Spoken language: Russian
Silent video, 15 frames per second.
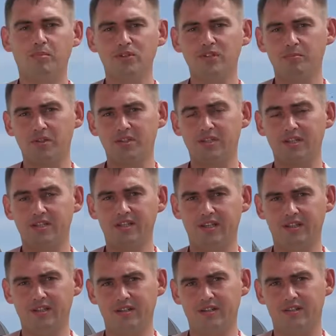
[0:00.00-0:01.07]
После
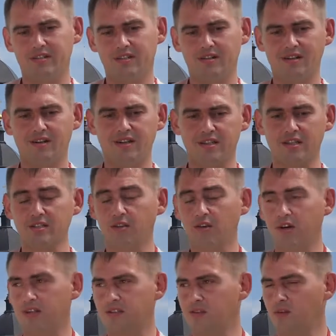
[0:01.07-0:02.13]
присоединения э, Казанского
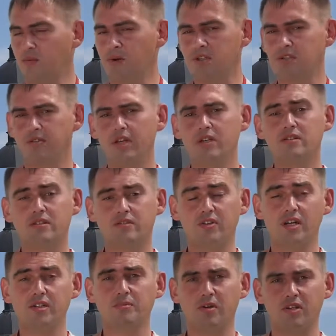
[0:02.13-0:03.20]
ханства к Москве
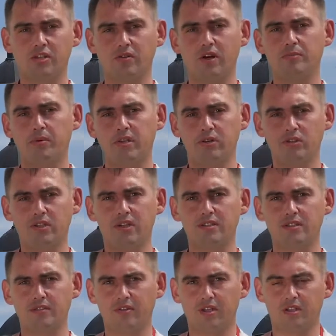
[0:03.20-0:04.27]
Свияжск переживает период
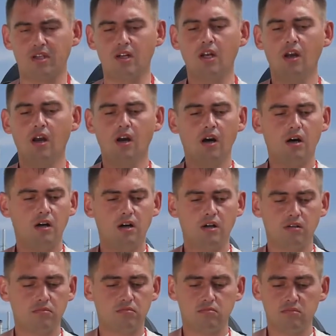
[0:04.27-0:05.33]
расцвета.
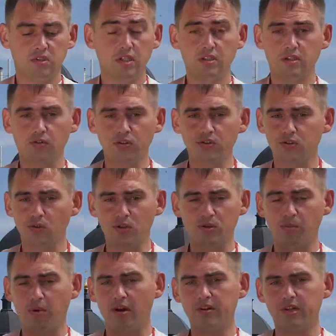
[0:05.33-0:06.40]
А, здесь сегодня
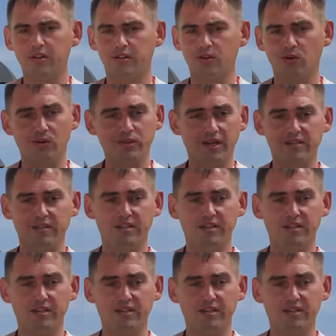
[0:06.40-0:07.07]
сложно поверить, но на этой